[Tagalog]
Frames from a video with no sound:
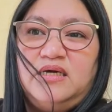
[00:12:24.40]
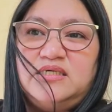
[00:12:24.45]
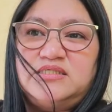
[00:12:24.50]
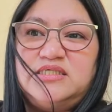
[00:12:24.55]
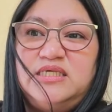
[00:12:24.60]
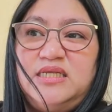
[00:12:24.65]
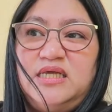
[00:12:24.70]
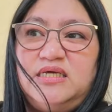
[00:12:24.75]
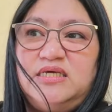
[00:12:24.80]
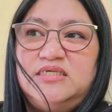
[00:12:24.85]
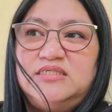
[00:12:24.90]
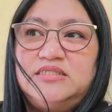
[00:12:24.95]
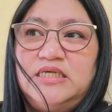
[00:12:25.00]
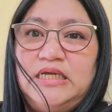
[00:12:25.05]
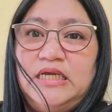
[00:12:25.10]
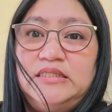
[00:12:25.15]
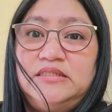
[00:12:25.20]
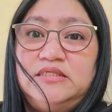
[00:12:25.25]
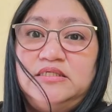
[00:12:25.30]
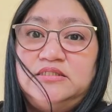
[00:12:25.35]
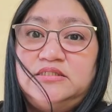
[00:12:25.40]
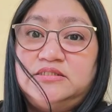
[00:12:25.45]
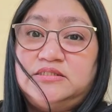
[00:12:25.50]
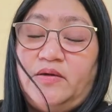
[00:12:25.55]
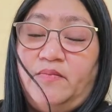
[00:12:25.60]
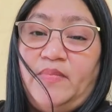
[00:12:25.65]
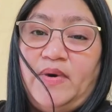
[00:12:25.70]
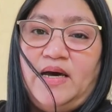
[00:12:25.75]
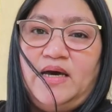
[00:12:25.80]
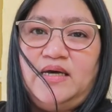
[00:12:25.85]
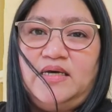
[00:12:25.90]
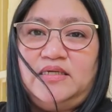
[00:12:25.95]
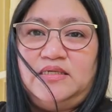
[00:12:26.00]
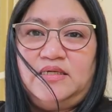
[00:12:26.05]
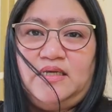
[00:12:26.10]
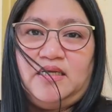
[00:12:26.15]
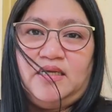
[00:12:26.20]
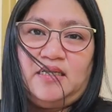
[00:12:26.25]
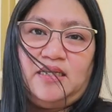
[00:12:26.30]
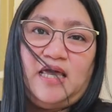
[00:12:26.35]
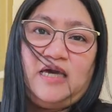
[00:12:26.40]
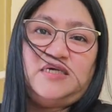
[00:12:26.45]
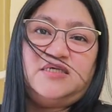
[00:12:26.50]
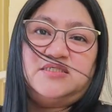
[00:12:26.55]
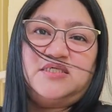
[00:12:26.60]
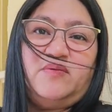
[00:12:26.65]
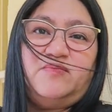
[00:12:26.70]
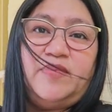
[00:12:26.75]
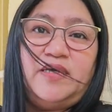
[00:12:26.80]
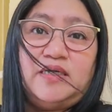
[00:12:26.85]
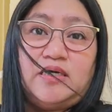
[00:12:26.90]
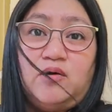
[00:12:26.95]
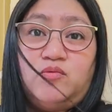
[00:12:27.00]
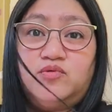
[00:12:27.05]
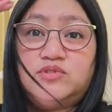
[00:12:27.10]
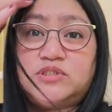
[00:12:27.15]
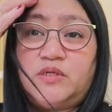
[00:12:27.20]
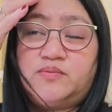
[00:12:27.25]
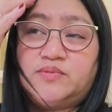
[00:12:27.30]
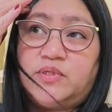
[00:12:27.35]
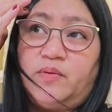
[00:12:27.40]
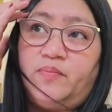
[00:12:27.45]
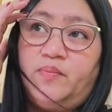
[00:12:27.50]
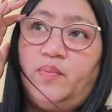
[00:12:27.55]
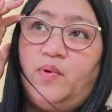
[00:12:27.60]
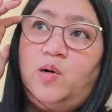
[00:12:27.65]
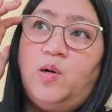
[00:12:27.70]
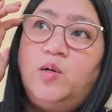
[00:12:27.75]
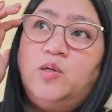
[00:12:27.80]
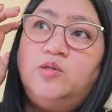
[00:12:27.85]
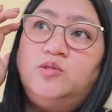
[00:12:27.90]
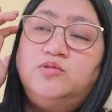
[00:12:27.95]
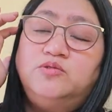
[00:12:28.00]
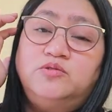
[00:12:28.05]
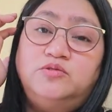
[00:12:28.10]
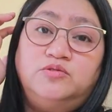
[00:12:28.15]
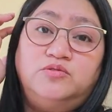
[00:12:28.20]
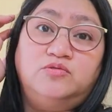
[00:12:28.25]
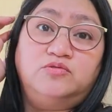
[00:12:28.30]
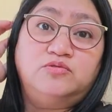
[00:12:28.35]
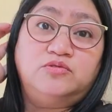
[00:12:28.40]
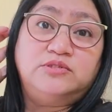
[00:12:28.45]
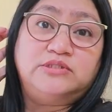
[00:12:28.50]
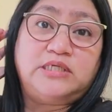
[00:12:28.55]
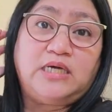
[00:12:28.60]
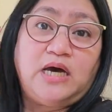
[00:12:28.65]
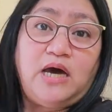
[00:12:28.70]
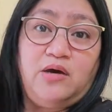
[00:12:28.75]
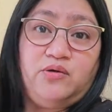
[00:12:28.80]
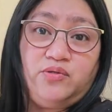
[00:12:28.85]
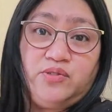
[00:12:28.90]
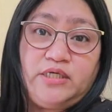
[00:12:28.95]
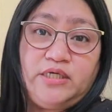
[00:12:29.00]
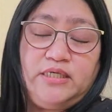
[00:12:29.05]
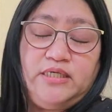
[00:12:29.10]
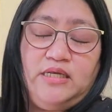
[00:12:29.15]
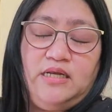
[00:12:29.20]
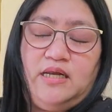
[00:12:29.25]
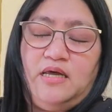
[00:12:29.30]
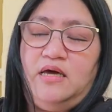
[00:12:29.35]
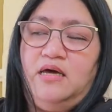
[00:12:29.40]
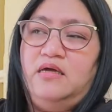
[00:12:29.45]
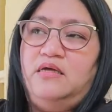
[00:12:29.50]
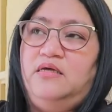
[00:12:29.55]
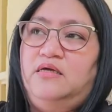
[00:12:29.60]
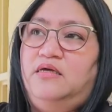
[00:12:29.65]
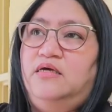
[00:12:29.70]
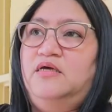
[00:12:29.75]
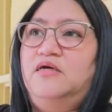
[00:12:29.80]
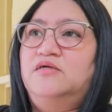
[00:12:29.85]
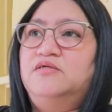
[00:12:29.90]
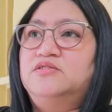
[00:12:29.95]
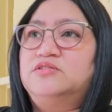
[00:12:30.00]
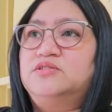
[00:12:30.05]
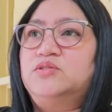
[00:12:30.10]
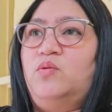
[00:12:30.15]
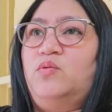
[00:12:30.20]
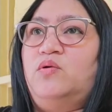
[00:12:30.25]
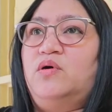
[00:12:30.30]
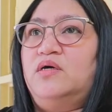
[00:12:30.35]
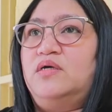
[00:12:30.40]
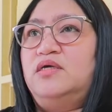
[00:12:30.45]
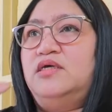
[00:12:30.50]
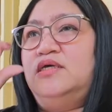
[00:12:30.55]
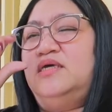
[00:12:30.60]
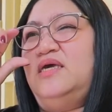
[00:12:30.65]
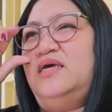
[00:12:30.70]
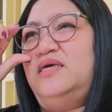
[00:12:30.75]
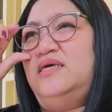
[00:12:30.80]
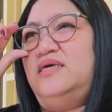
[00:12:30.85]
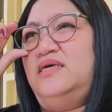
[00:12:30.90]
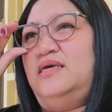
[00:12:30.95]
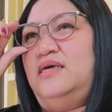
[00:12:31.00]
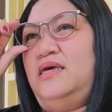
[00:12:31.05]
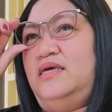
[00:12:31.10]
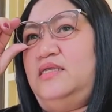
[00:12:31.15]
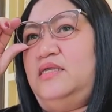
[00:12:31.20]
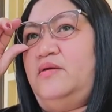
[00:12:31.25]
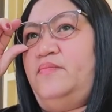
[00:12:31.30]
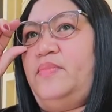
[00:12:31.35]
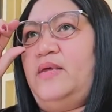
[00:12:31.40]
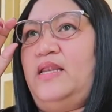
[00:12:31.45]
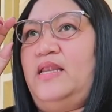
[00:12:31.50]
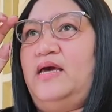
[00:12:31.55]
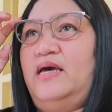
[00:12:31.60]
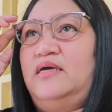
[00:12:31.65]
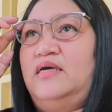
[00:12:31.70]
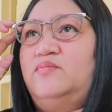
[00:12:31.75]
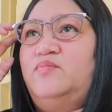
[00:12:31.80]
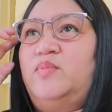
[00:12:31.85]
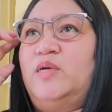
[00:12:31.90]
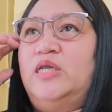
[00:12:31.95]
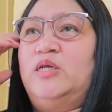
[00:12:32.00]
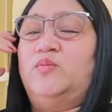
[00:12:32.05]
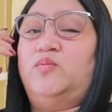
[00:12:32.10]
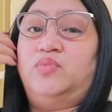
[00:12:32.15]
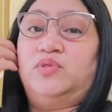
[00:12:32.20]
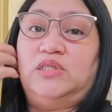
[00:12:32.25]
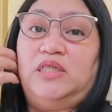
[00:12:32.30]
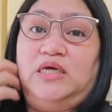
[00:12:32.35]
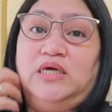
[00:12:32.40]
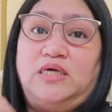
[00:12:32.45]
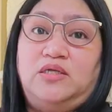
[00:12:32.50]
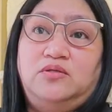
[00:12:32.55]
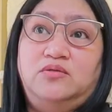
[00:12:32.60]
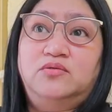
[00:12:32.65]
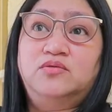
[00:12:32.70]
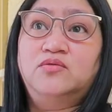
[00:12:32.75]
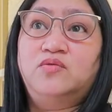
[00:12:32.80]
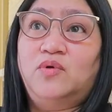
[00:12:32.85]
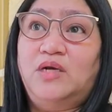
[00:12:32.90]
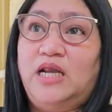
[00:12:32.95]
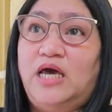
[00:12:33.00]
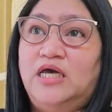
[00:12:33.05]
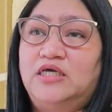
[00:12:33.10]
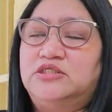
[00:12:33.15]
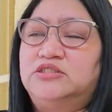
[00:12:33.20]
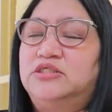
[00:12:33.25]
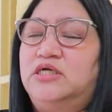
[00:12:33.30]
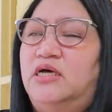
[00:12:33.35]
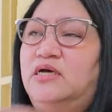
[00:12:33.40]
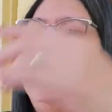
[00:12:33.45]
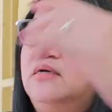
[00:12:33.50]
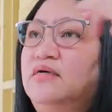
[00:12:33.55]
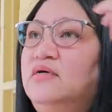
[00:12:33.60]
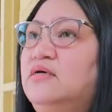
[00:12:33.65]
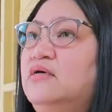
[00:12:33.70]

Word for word: Kasi nag-iisa lang din siya sa bahay nila. Lagi siya may kausap sa phone doon sa country nila. So, ang ingay-ingay niya palagi. Pero buti ngayon, wala siya.